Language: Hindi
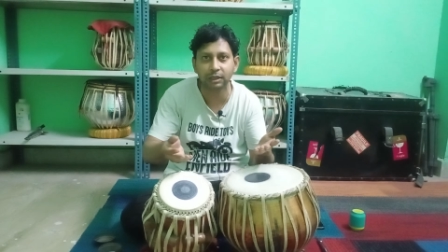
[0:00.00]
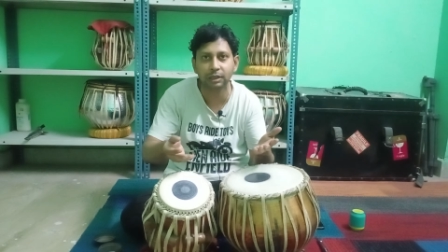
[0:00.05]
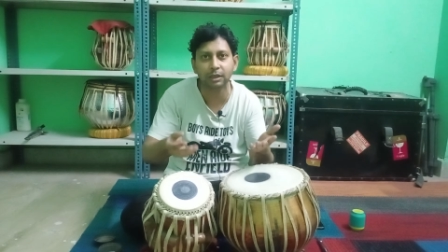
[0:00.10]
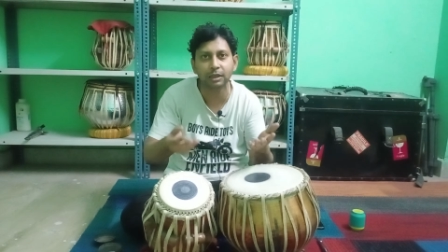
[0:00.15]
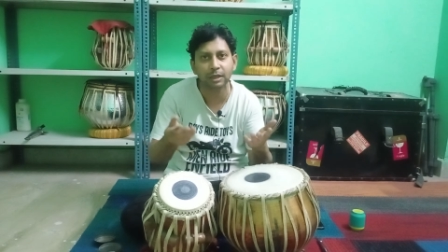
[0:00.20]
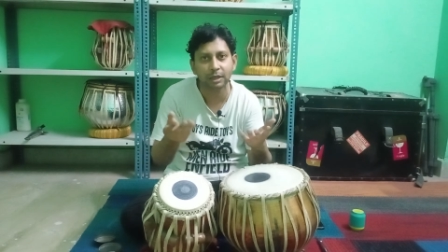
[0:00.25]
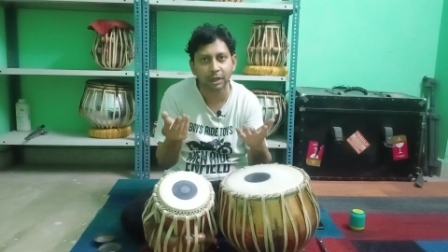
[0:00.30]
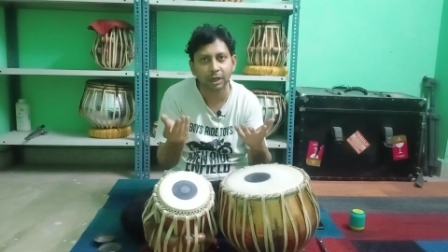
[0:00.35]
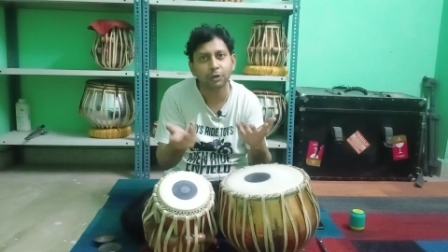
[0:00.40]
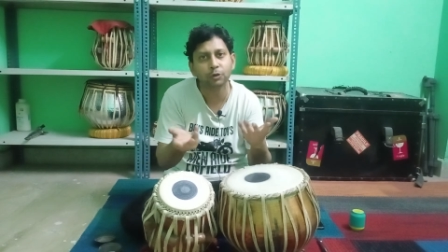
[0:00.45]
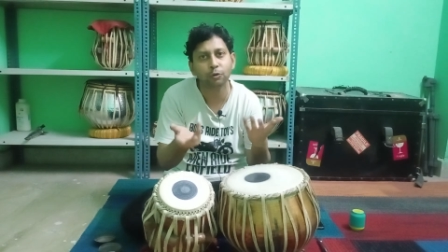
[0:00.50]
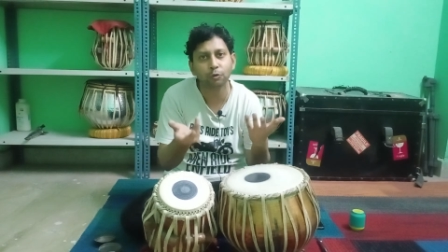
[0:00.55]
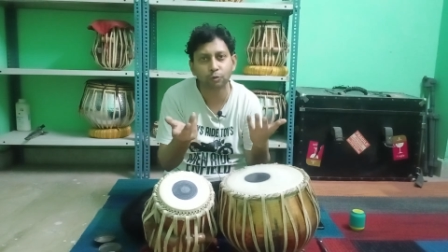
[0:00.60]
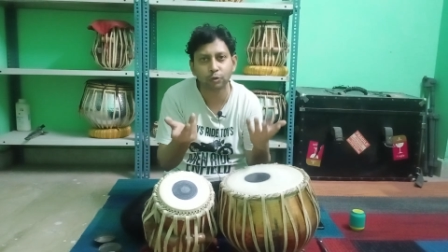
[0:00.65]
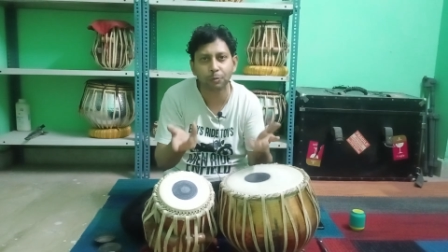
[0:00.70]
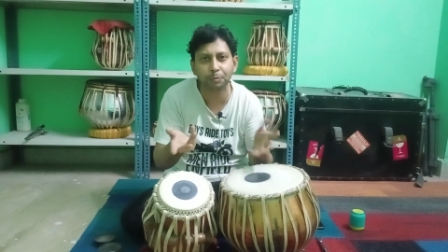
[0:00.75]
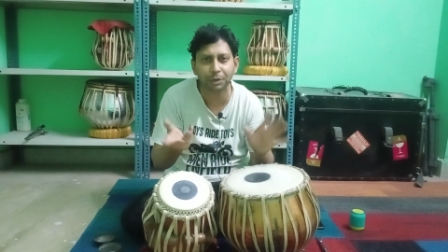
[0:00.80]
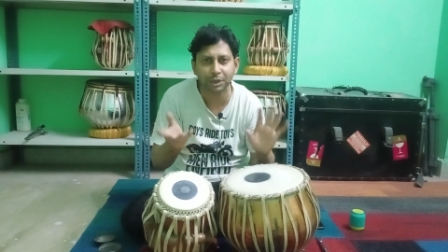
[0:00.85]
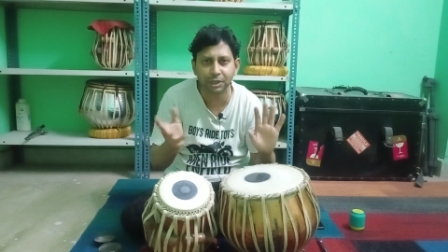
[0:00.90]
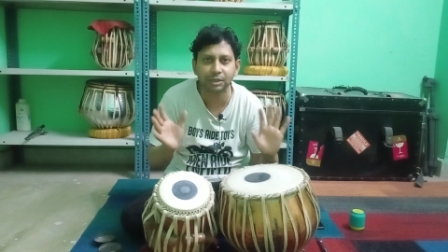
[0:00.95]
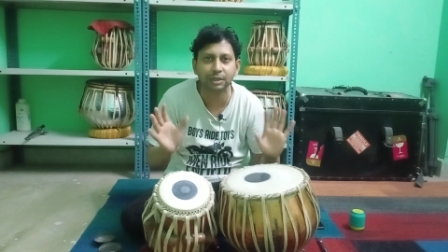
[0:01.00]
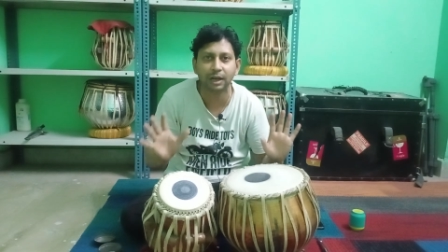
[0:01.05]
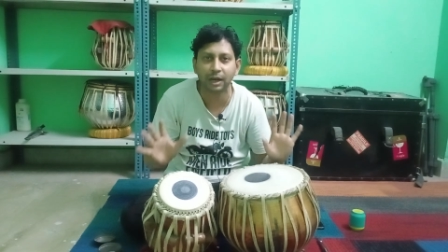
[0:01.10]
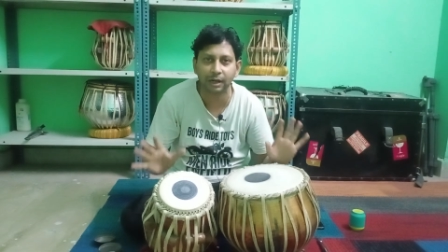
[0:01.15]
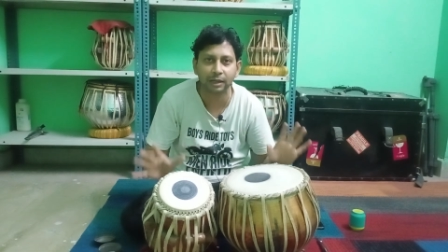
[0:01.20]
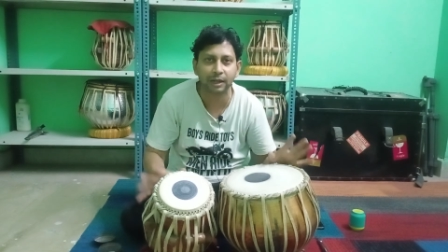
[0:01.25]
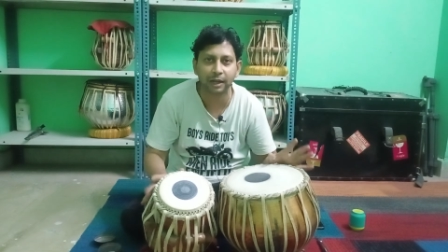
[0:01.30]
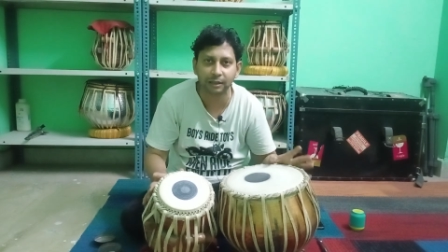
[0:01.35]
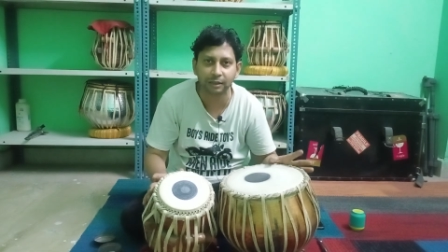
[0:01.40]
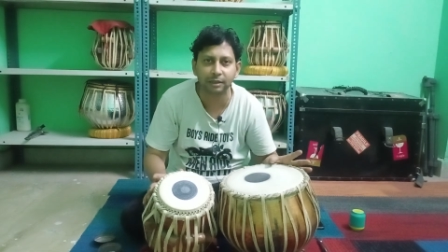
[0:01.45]
हैं तो उसको पेशकार
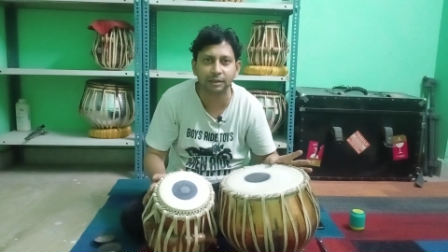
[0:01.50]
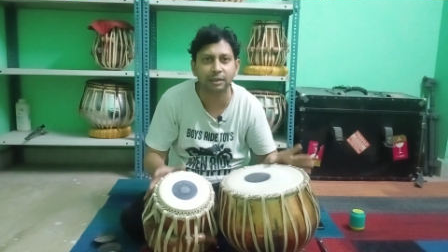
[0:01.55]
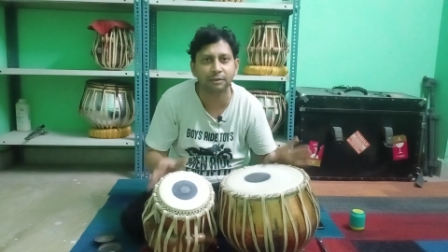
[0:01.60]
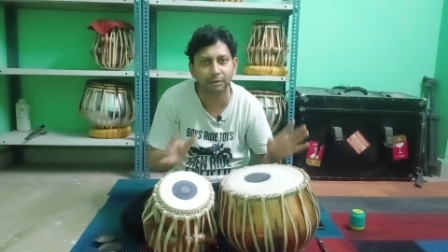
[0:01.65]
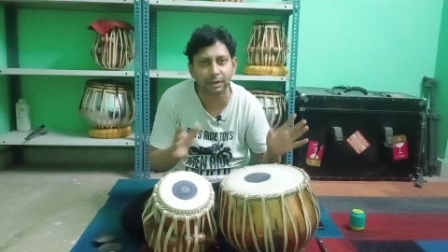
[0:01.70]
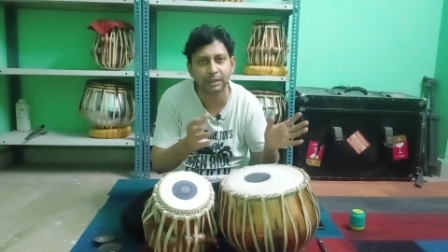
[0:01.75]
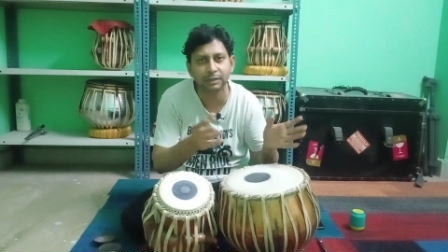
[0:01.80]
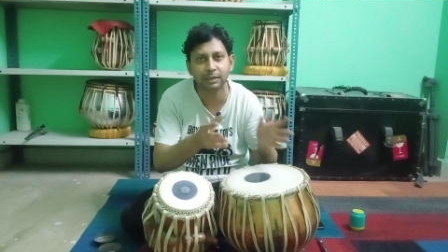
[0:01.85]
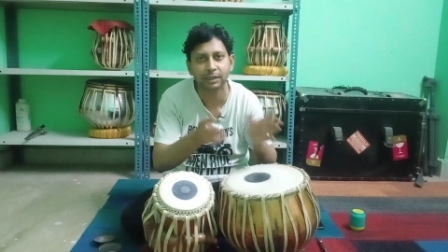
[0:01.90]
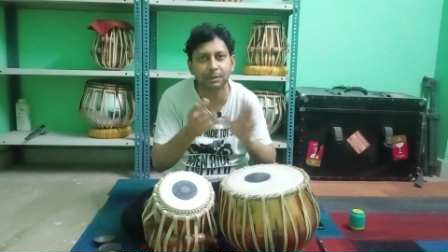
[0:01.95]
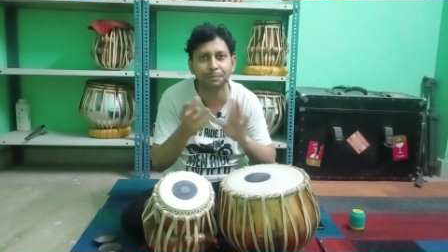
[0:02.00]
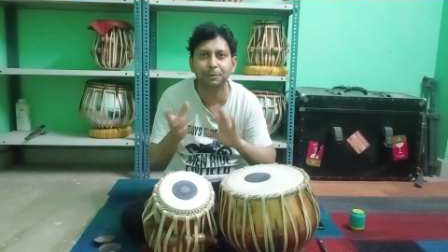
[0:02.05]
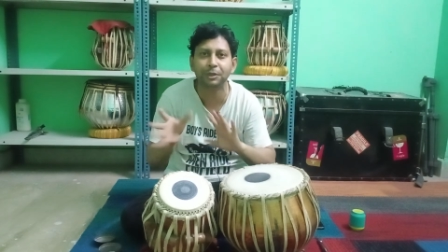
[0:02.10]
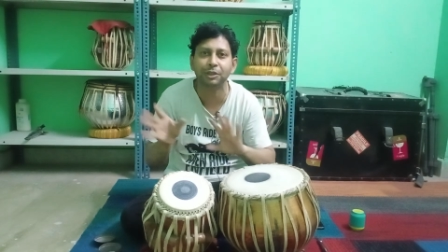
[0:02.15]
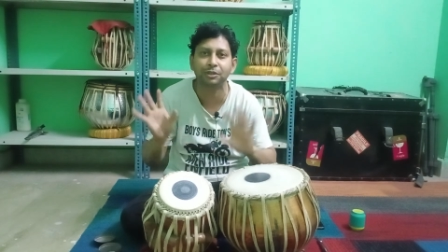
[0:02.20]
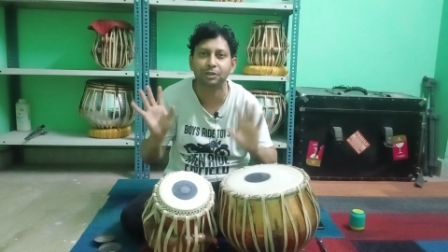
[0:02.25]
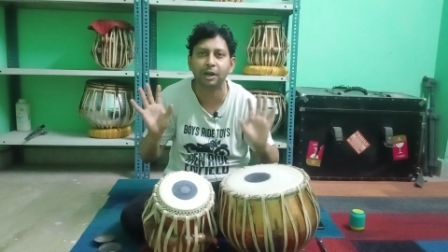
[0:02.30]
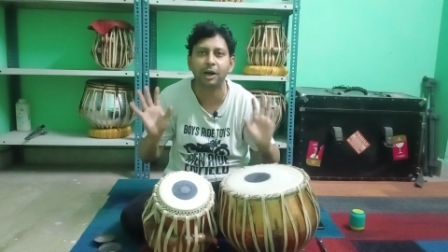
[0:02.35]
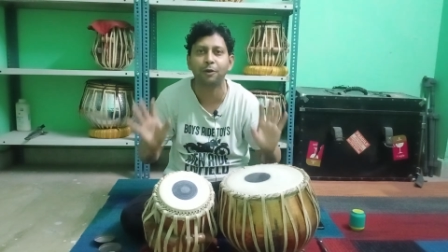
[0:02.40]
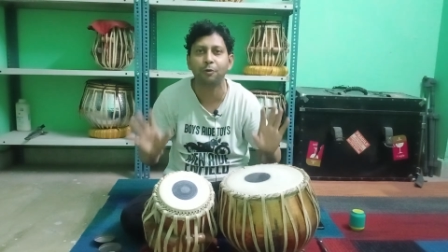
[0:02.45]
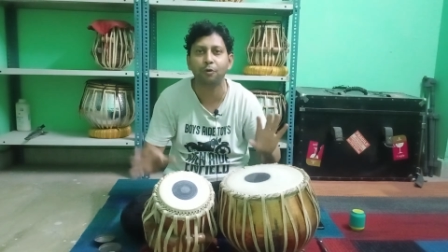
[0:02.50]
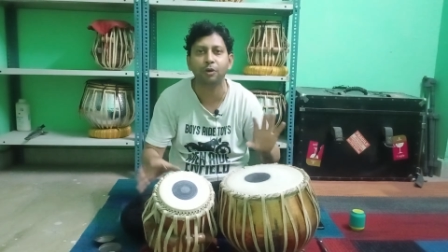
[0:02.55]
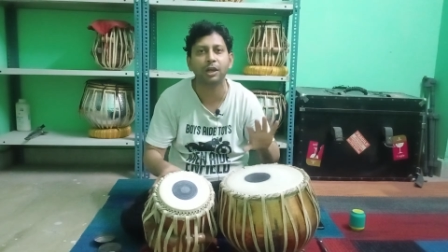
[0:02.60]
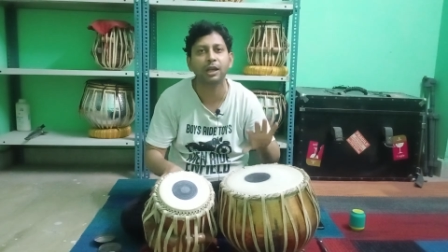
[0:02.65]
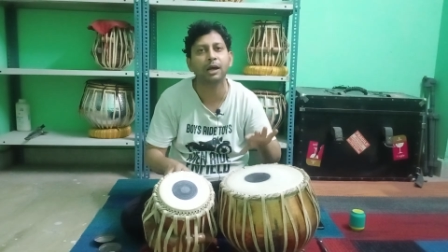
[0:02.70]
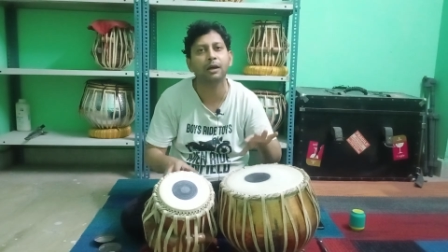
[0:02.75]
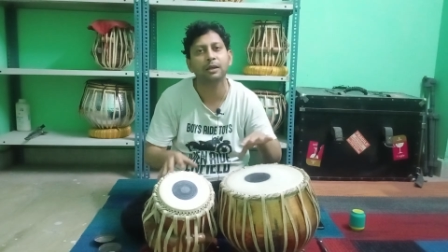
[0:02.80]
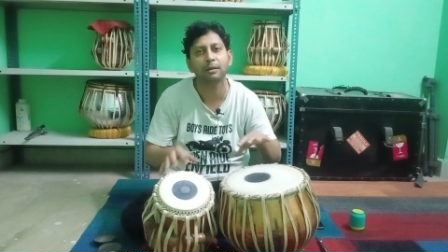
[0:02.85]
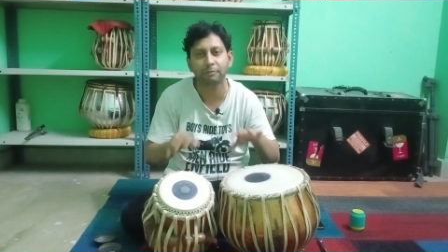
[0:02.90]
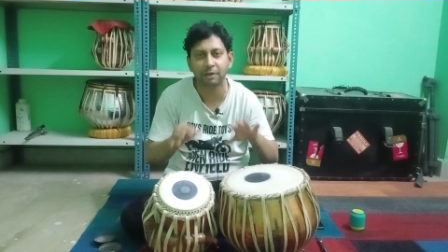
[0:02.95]
कह देते हैं वहीं से ये पेशकार हो गया